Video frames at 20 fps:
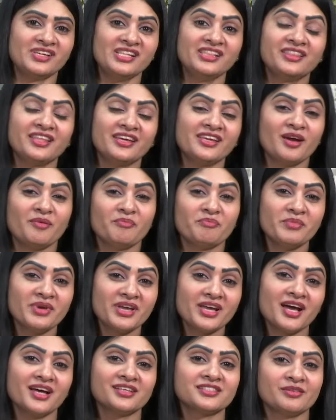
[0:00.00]
ఇంత
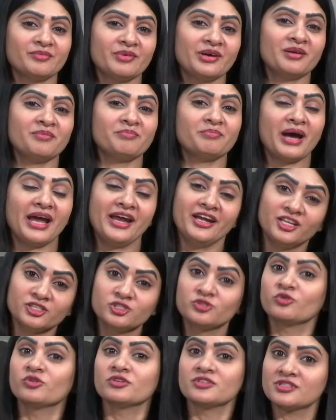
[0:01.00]
యమ్మీగా అసలు మనం బయట
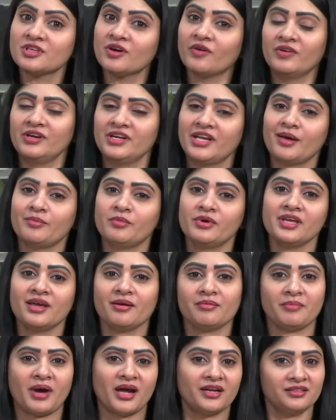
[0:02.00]
చూస్తూ ఉంటాము
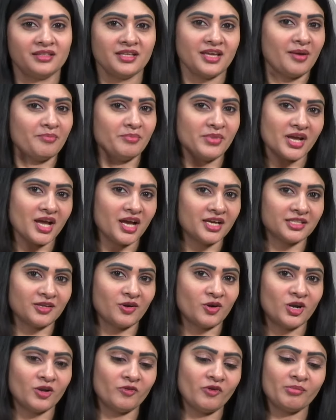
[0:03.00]
అంత యమ్మీగా
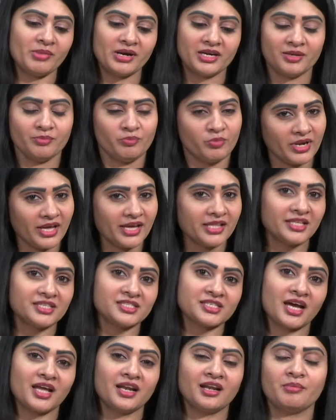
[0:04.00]
అయితే ఉండవు బట్ ఇప్పుడైతే
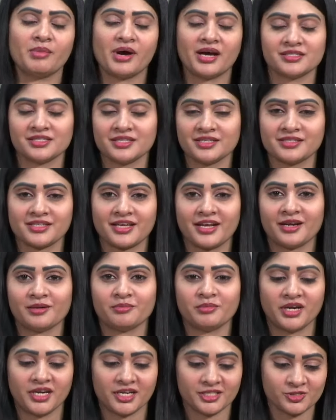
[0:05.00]
చాలా బాగా
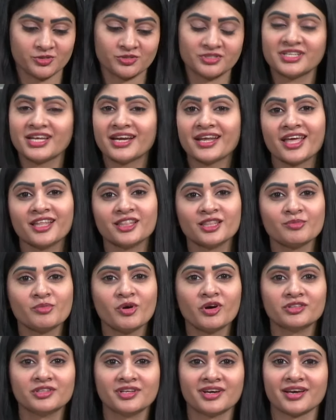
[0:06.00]
చేస్తారనమాట చూడడానికి ఎంత
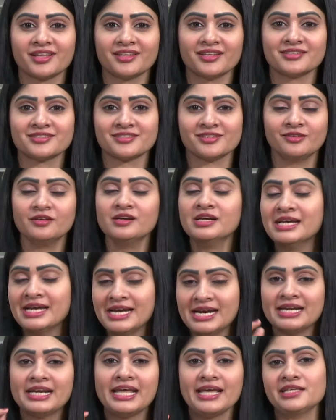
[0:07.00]
బాగుందో కదా అసలు
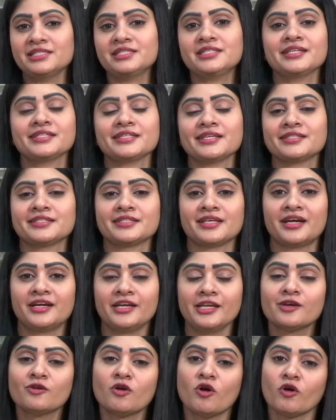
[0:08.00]
టేస్ట్
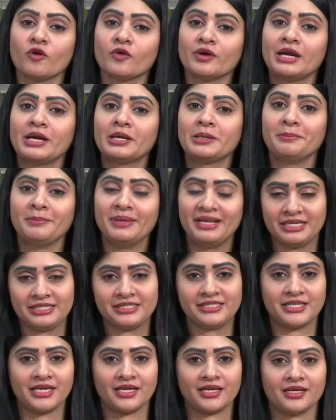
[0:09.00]
చేసేస్తారండి కోకోనట్
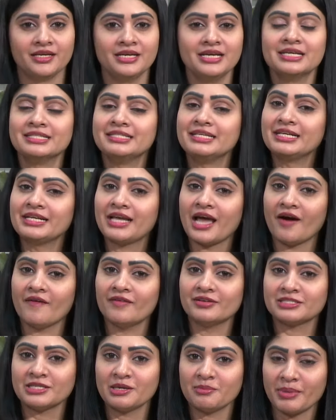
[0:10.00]
మిల్క్ షేక్ దీనికి
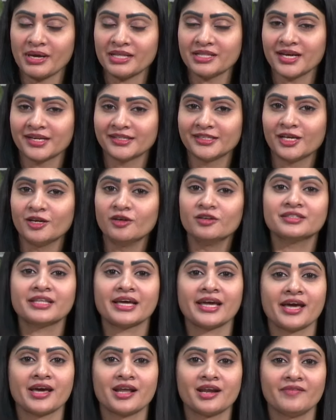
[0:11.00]
కావాల్సిన పదార్థాలు
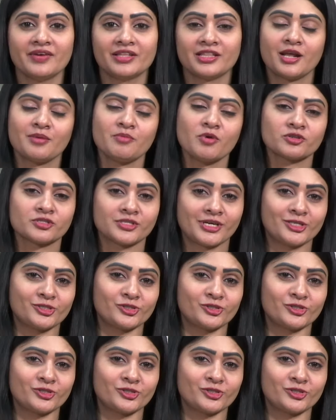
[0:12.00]
తయారీ విధానం ఒకసారి